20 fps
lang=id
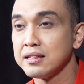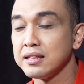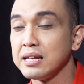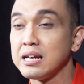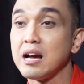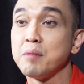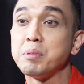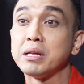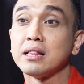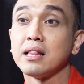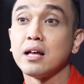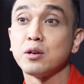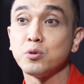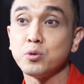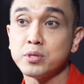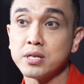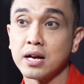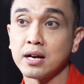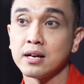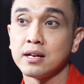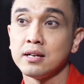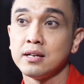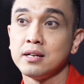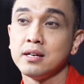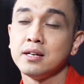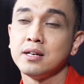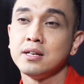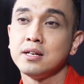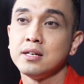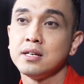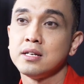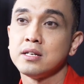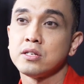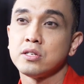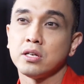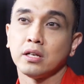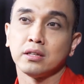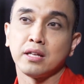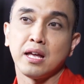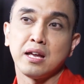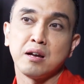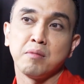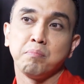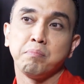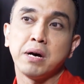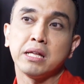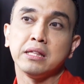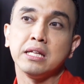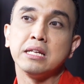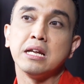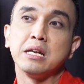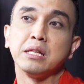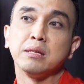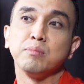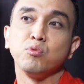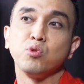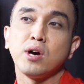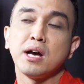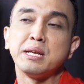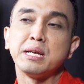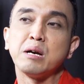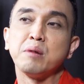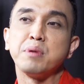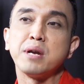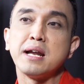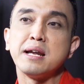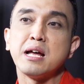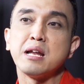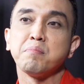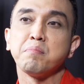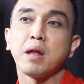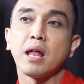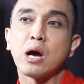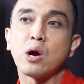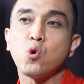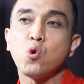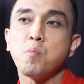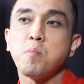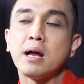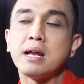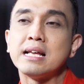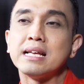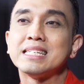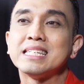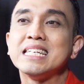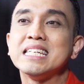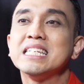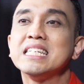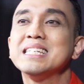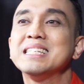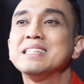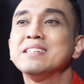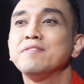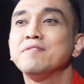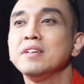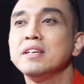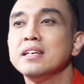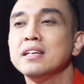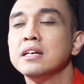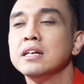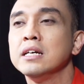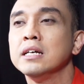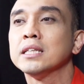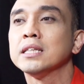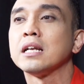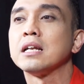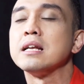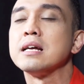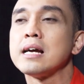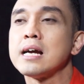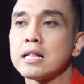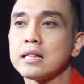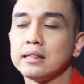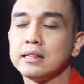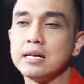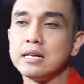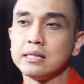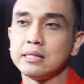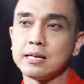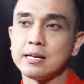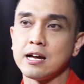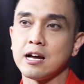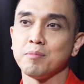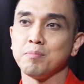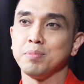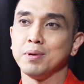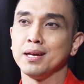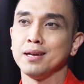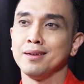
TKP telah rusak. Serta yang keempat, tidak ditemukannya keberadaan pelaku pada CCTV terdekat dari TKP.